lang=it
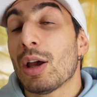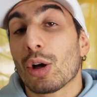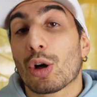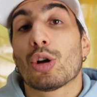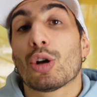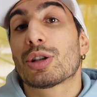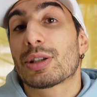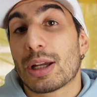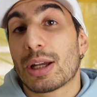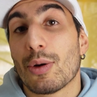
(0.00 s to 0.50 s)

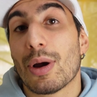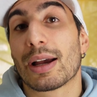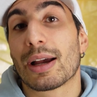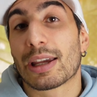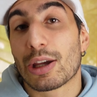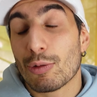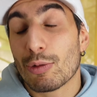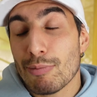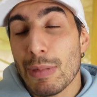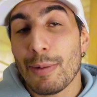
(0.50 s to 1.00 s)
Costano
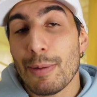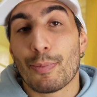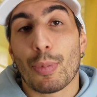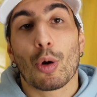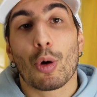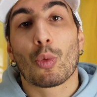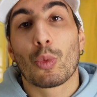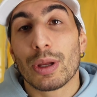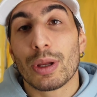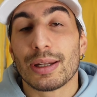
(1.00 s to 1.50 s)
anche un bel
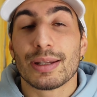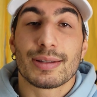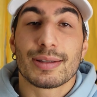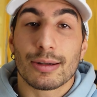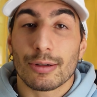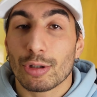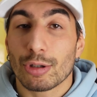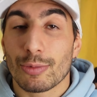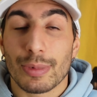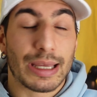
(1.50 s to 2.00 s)
po', quindi
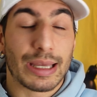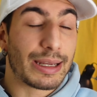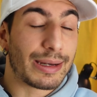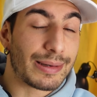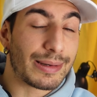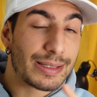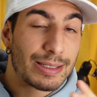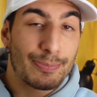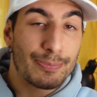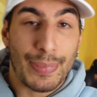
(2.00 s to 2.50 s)
secondo me
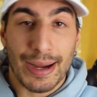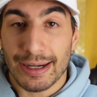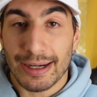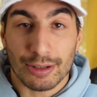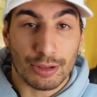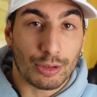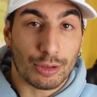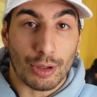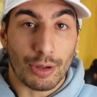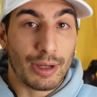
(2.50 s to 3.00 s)

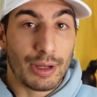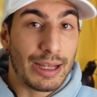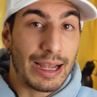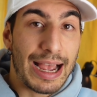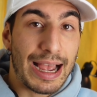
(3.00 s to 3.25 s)
rispetto